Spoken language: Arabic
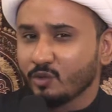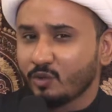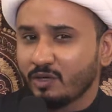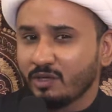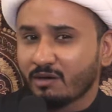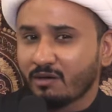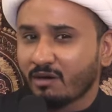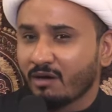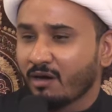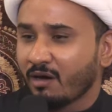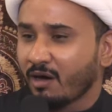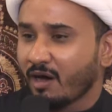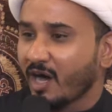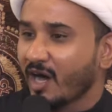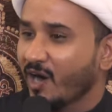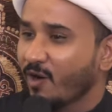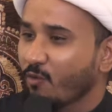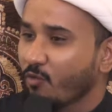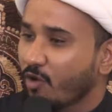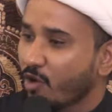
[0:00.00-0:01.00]

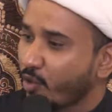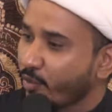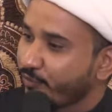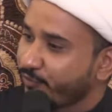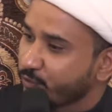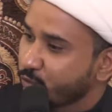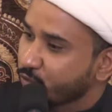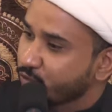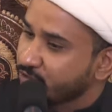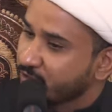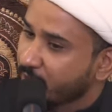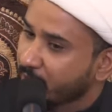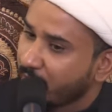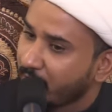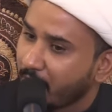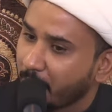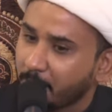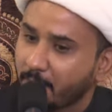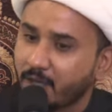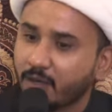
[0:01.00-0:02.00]
لقاءه وخفت
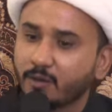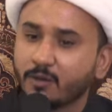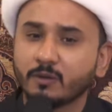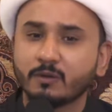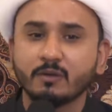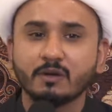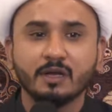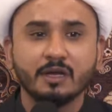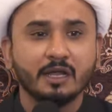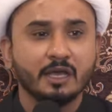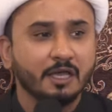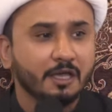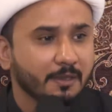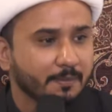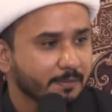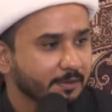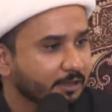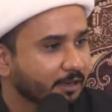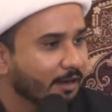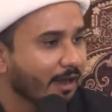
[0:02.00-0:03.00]
جنابه، يقول لي
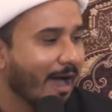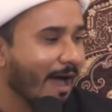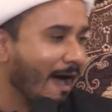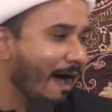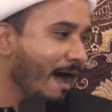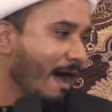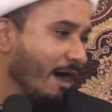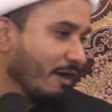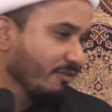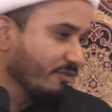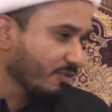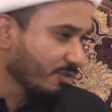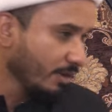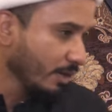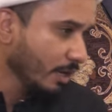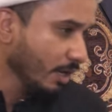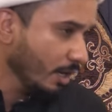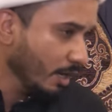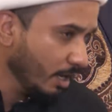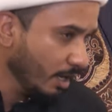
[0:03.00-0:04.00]
ابن العاص
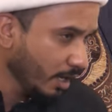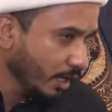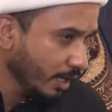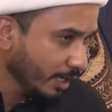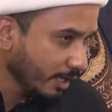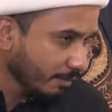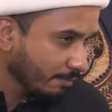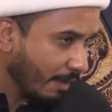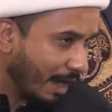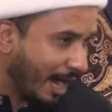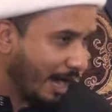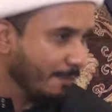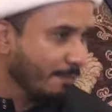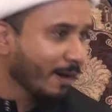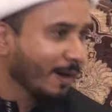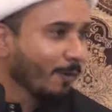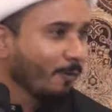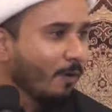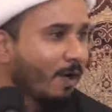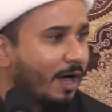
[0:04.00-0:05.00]
مع
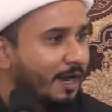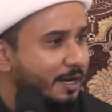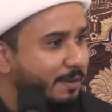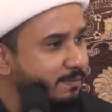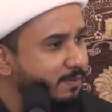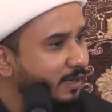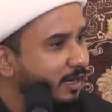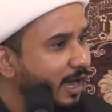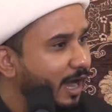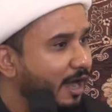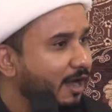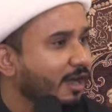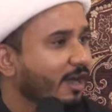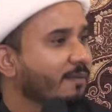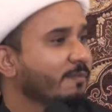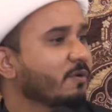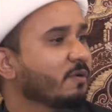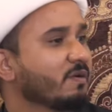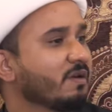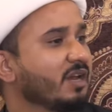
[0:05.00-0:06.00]
مروان بن
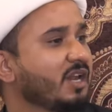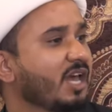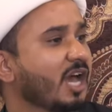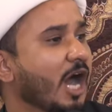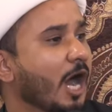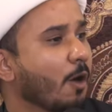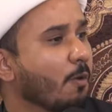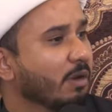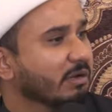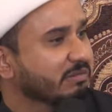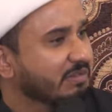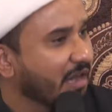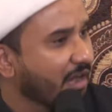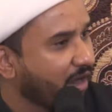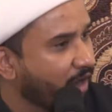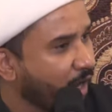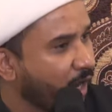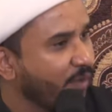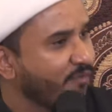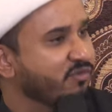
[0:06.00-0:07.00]
الحكم يقول لي او
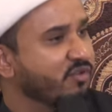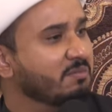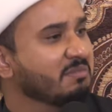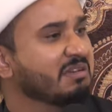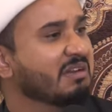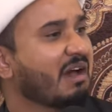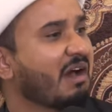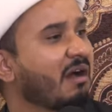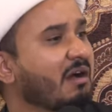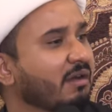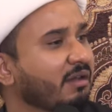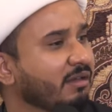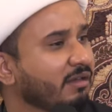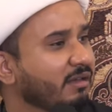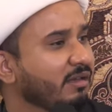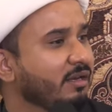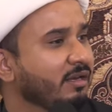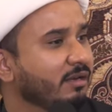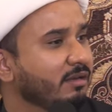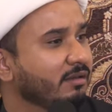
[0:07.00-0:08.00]
تخاف من عقيل؟
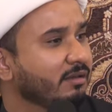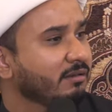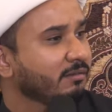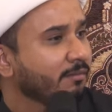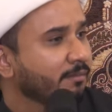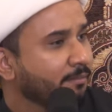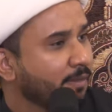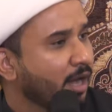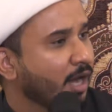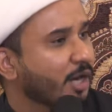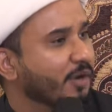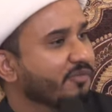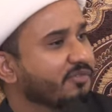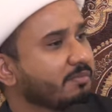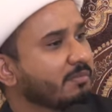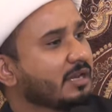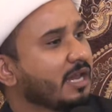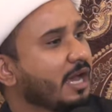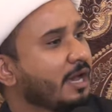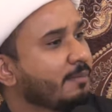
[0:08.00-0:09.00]
ما خفت
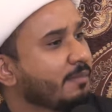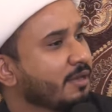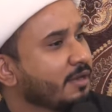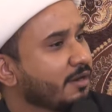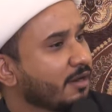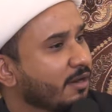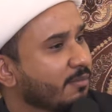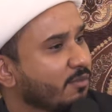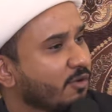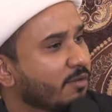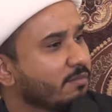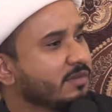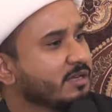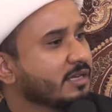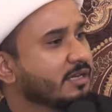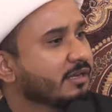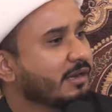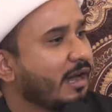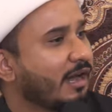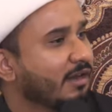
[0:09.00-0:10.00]
من أمير
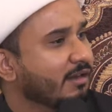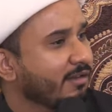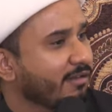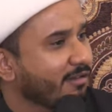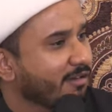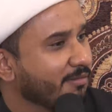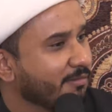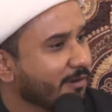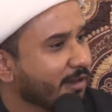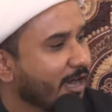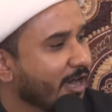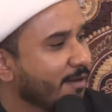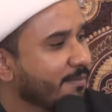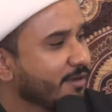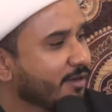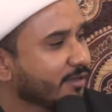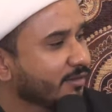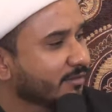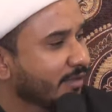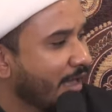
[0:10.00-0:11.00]
المؤمنين علي بن
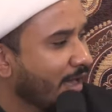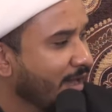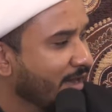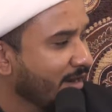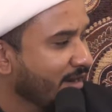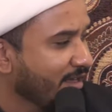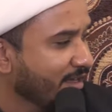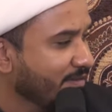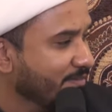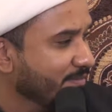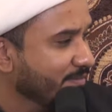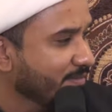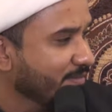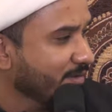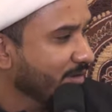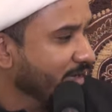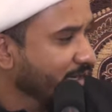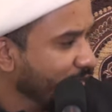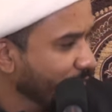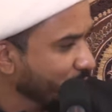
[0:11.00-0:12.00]
أبي طالب
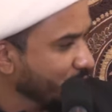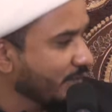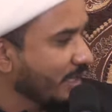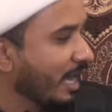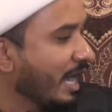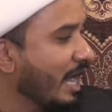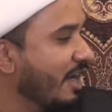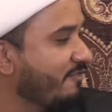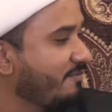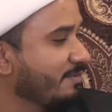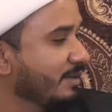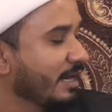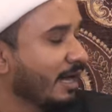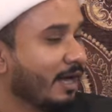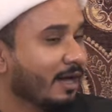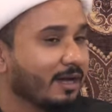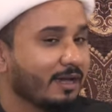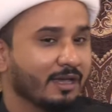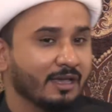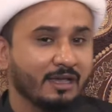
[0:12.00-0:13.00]
وتخاف من
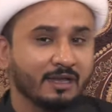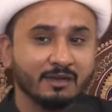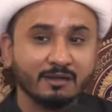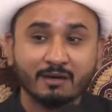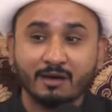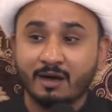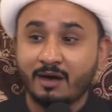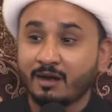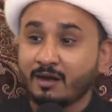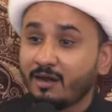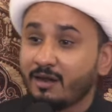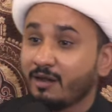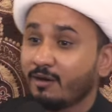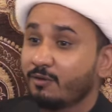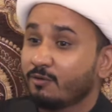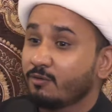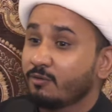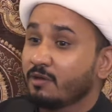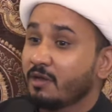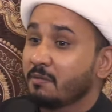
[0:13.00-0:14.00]
عقيل قال
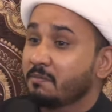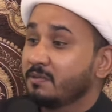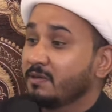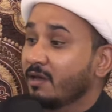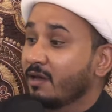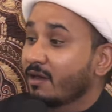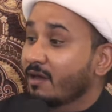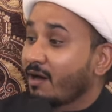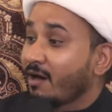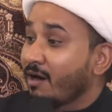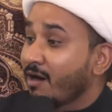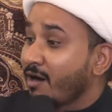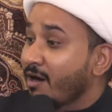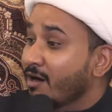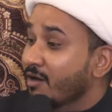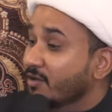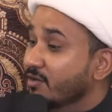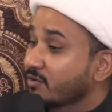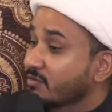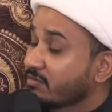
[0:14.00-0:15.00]
له يا ابن
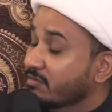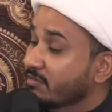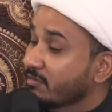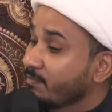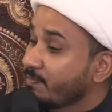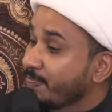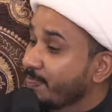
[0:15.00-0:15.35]
العاص